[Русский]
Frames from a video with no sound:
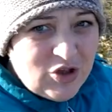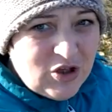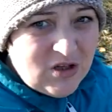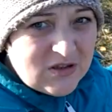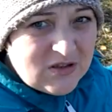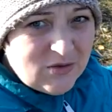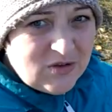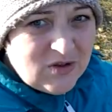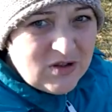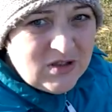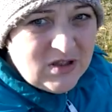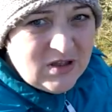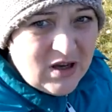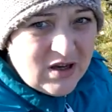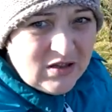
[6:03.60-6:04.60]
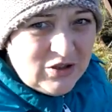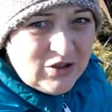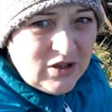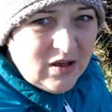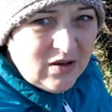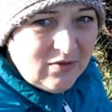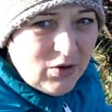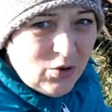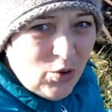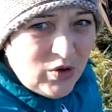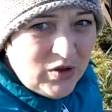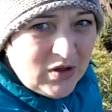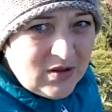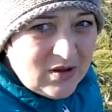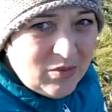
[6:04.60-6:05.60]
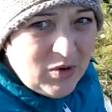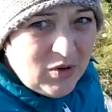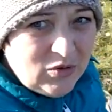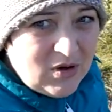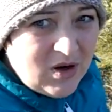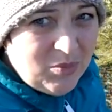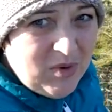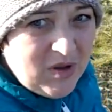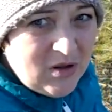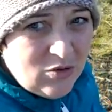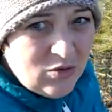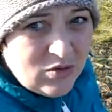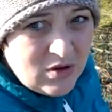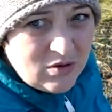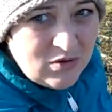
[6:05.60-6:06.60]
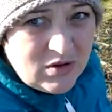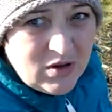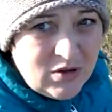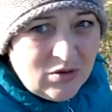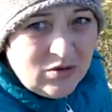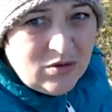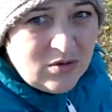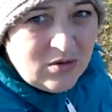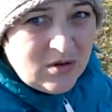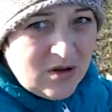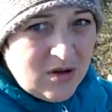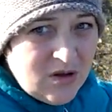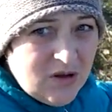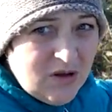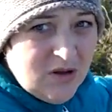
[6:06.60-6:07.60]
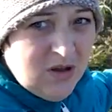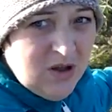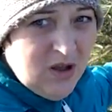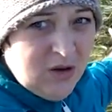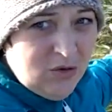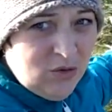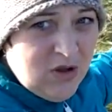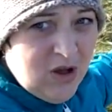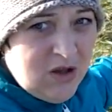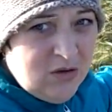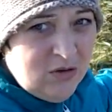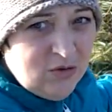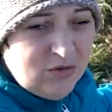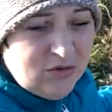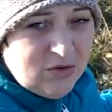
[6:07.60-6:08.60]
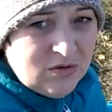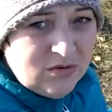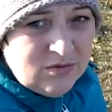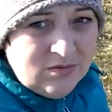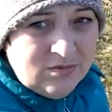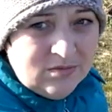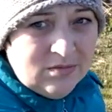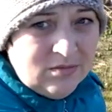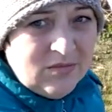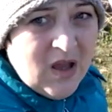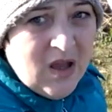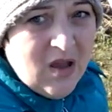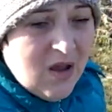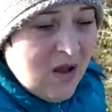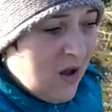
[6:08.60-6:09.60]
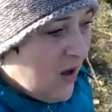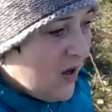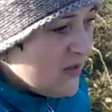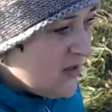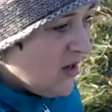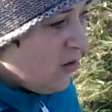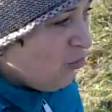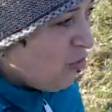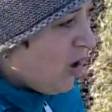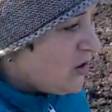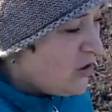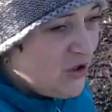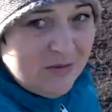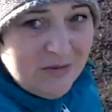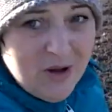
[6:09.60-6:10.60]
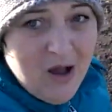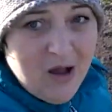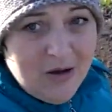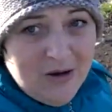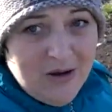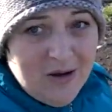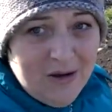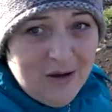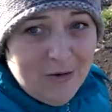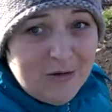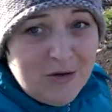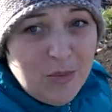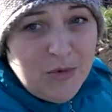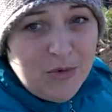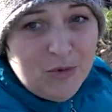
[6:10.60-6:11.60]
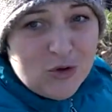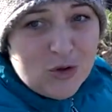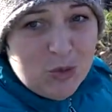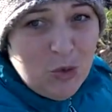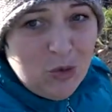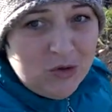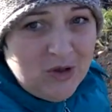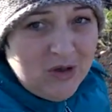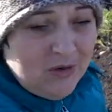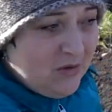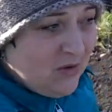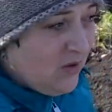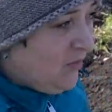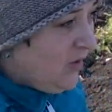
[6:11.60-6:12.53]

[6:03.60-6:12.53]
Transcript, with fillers: через вот эти ящики выходят на мою тропинку, на вот эту, и туда идут. Хотя у каждого огорода предусмотрено